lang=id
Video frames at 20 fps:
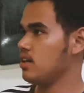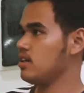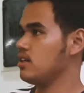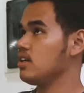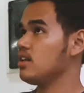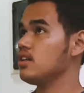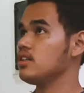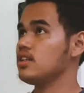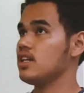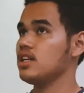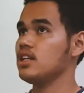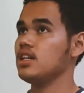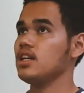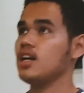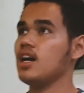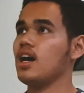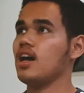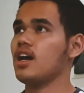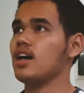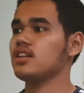ini jadi
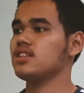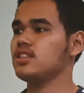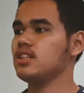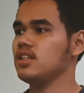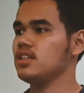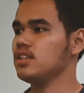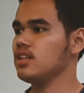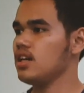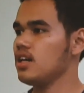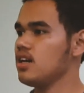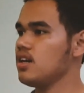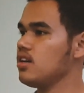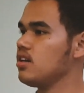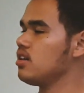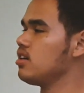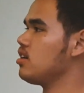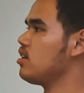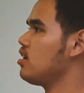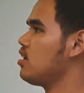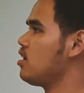garasinya
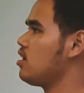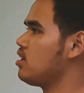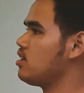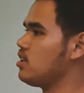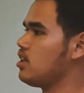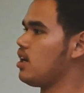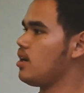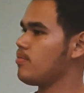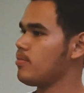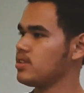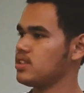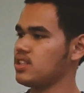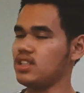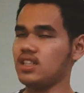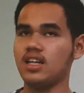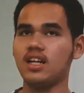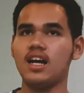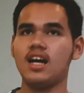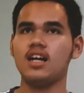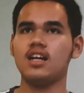ya emang
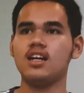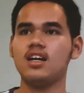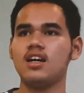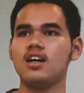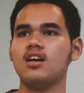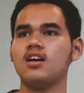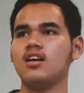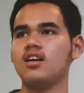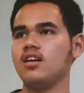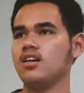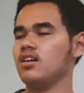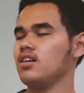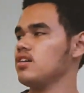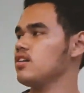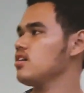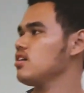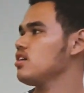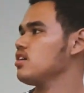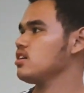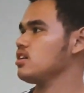sederhana
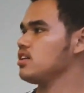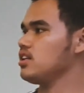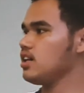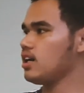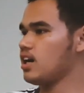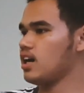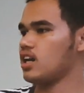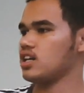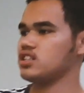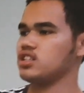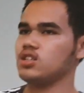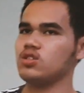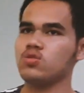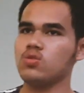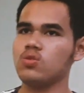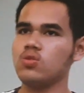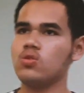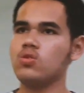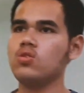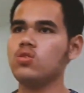ini garasi
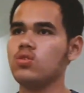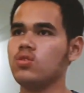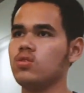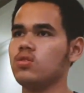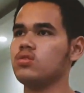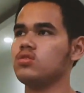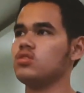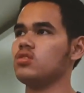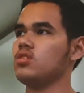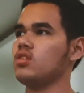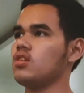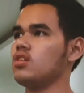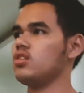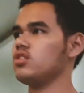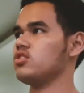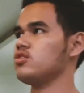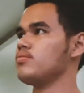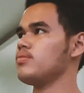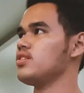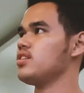dulu uh,
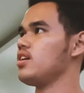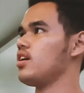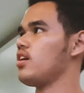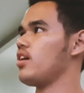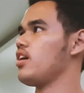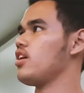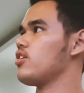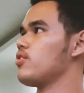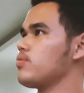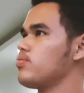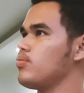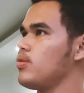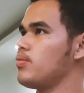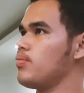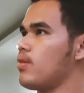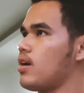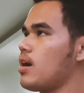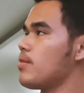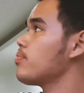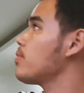cuma renov
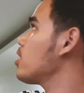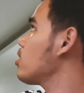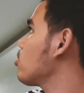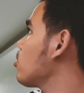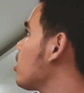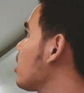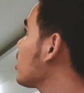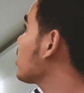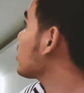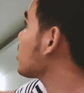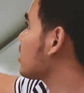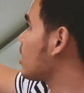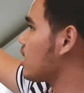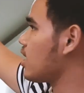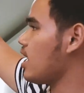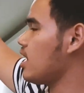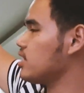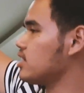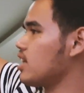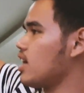beberapa doang dari
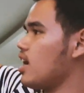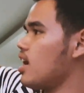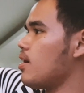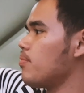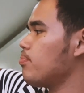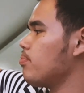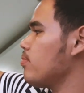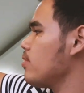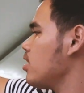atap